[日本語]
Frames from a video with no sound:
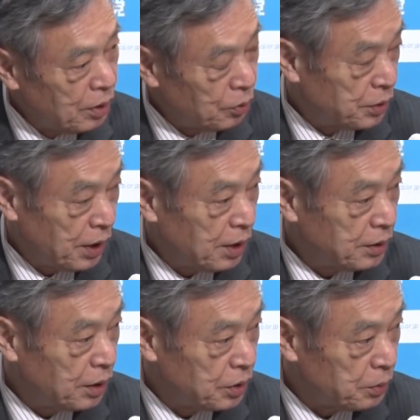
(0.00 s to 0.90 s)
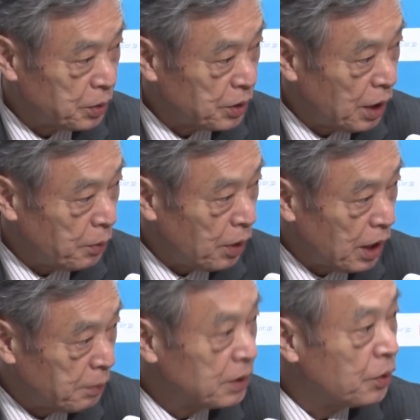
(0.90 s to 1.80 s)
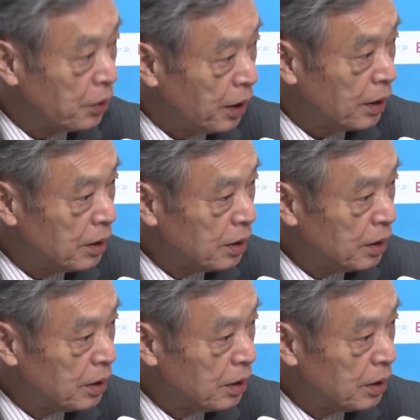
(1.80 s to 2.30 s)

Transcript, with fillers: 4100円という問題もありますよね。